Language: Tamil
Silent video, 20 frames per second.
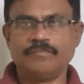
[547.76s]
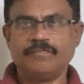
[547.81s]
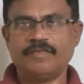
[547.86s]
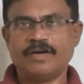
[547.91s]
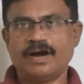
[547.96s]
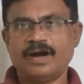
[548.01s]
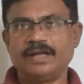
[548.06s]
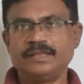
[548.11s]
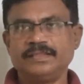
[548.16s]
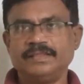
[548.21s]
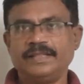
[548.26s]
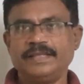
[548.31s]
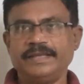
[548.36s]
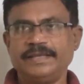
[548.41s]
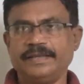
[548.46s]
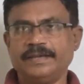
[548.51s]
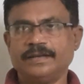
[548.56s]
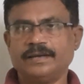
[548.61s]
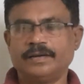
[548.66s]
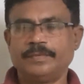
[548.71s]
வாந்தி
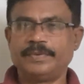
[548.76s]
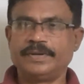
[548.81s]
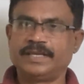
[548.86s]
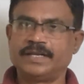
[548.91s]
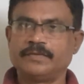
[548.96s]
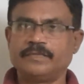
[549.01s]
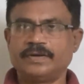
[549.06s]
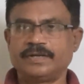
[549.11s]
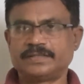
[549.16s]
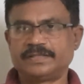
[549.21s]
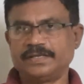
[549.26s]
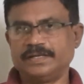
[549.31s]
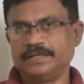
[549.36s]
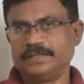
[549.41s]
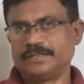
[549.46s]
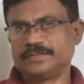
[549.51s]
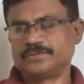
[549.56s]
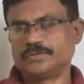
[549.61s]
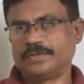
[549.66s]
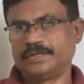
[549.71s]
அப்படிங்கிற வார்த்தையை
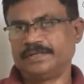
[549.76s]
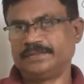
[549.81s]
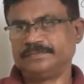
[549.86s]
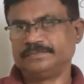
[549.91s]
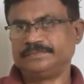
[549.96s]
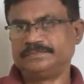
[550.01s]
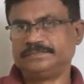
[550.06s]
எழுத சொன்னேன்